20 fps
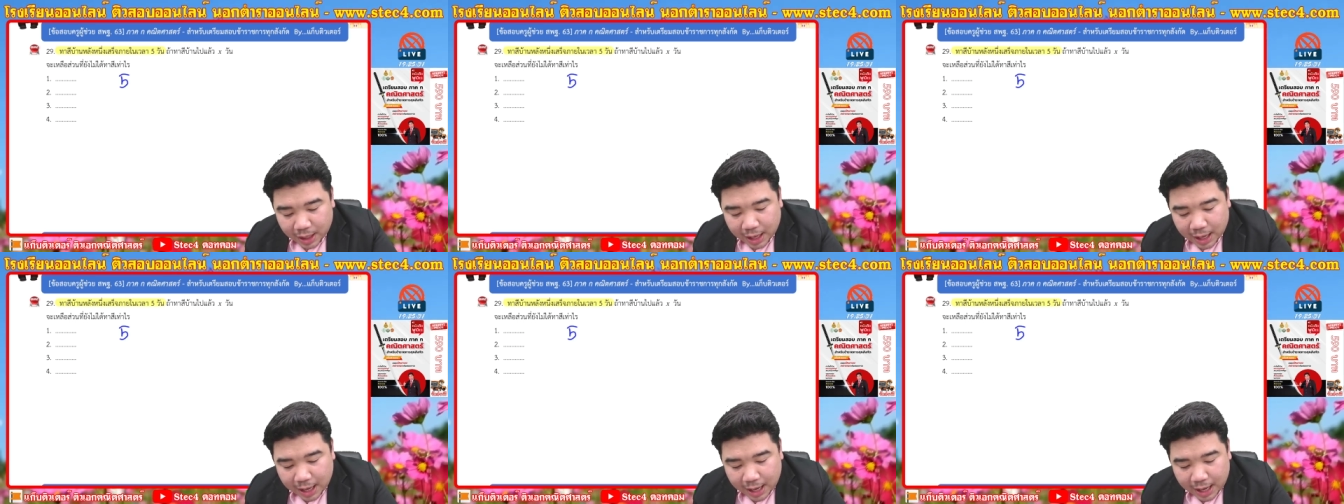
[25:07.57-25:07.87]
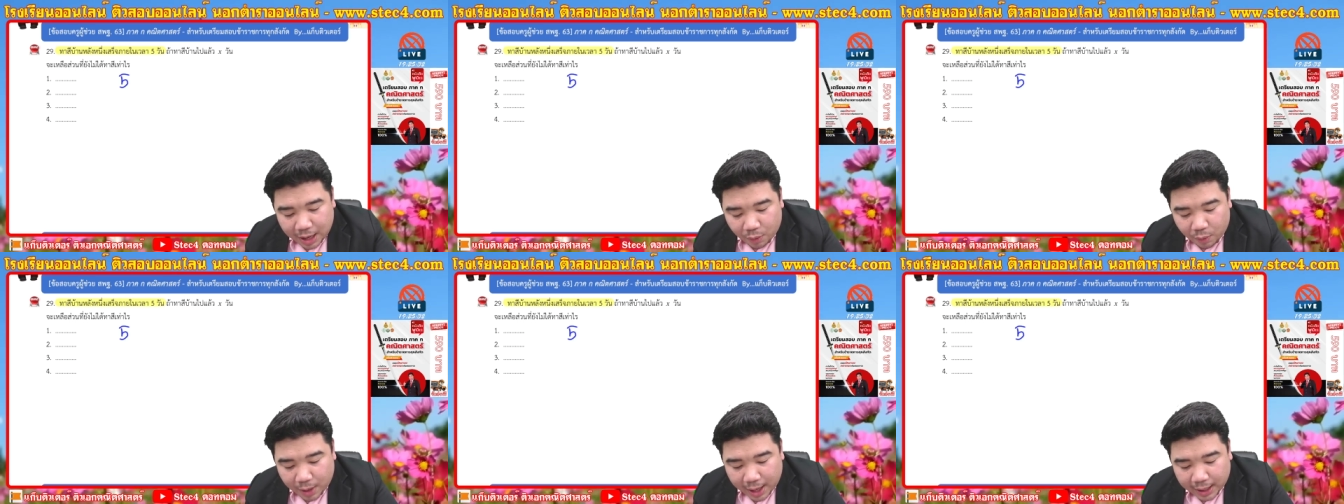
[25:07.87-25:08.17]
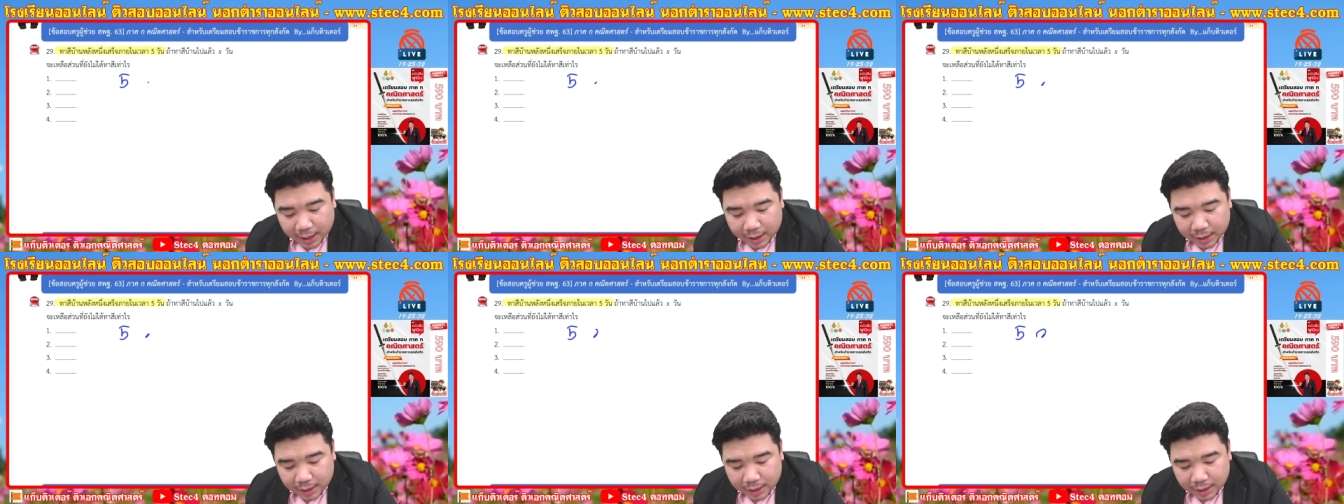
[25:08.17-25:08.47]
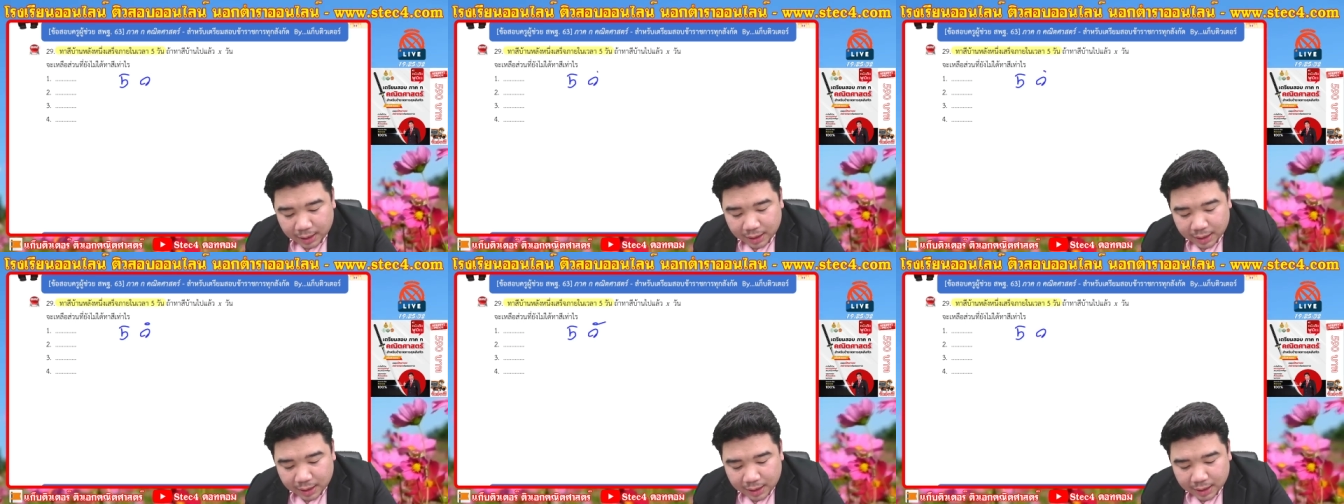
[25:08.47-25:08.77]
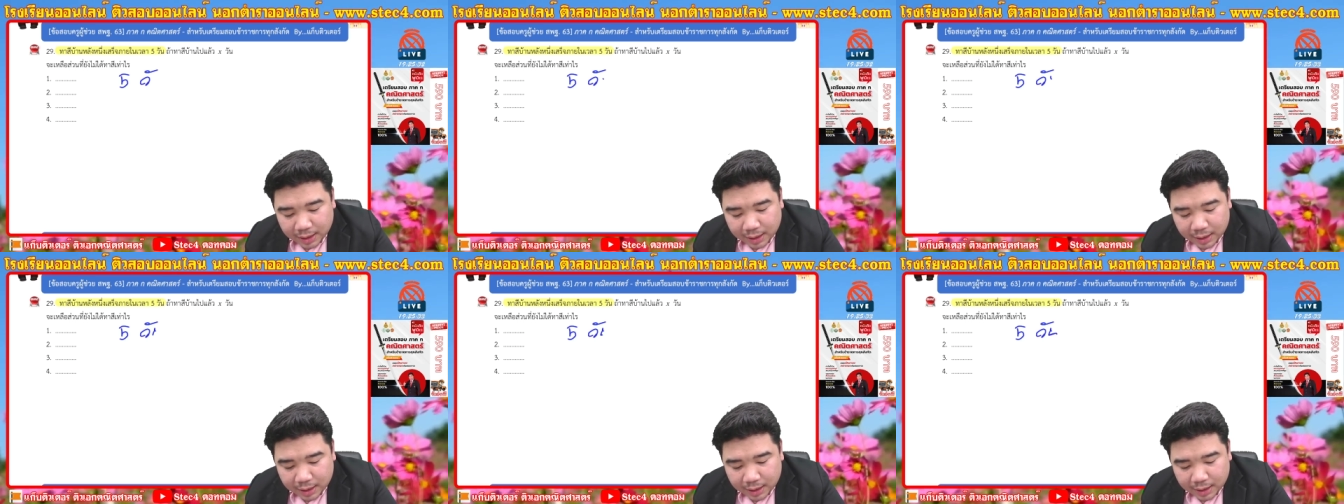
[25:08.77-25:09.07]
ห้าวัน
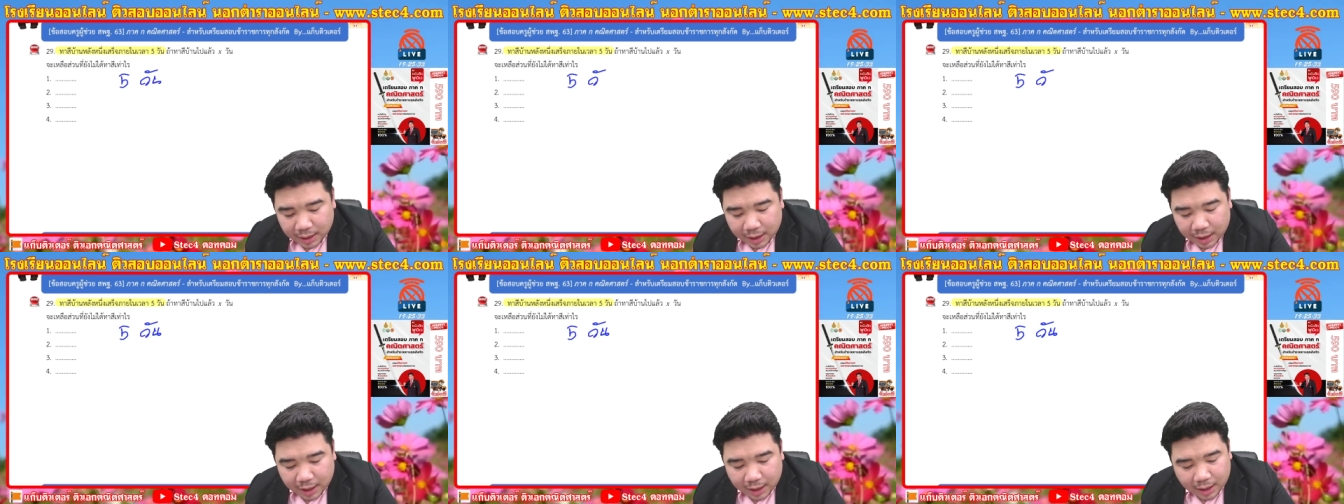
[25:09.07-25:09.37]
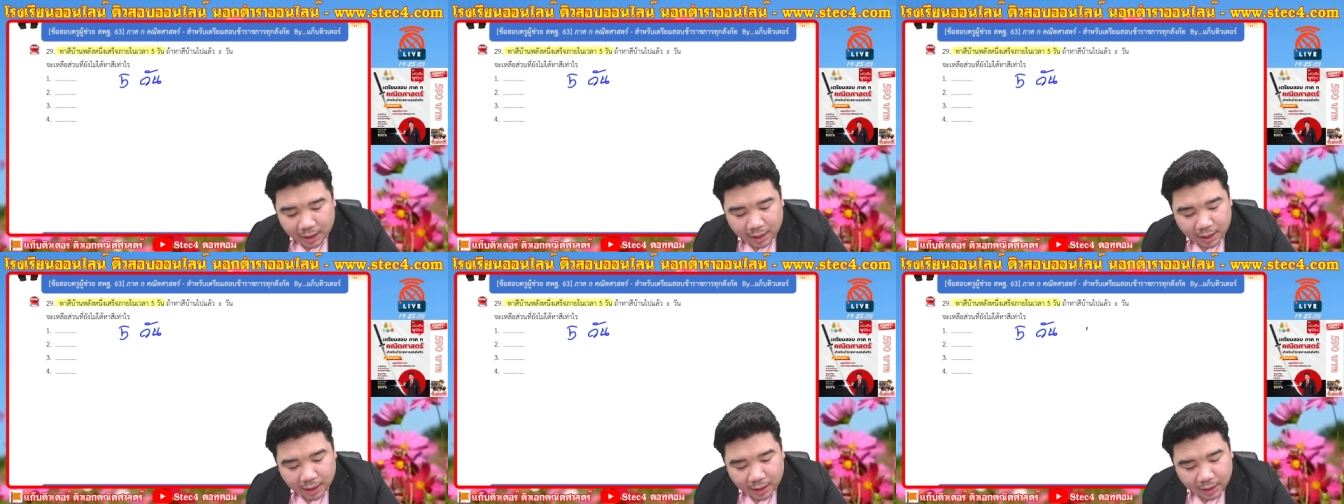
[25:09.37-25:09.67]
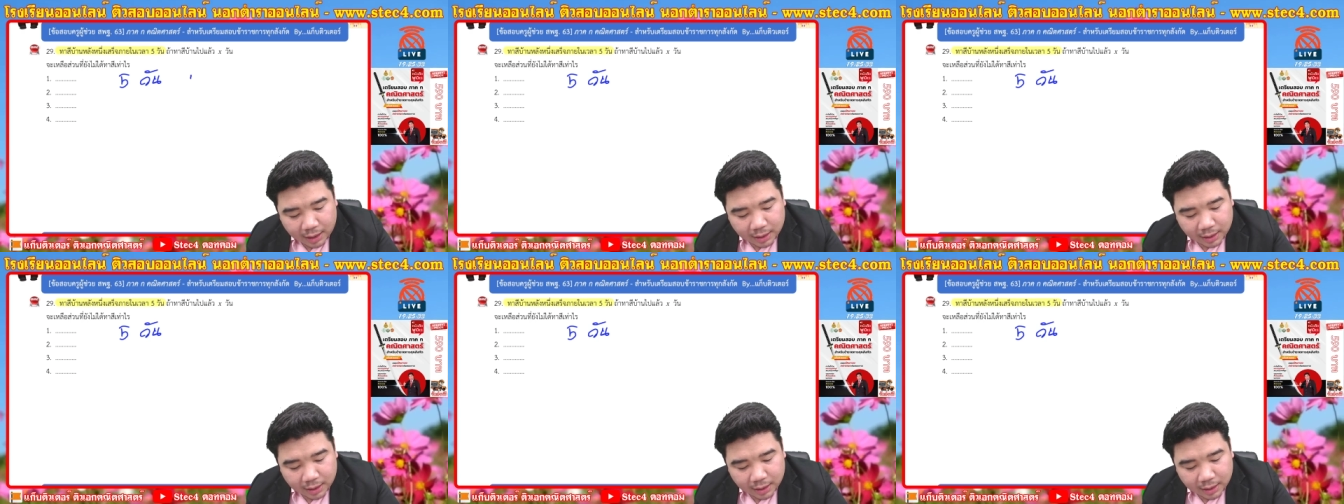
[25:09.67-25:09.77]
อ่า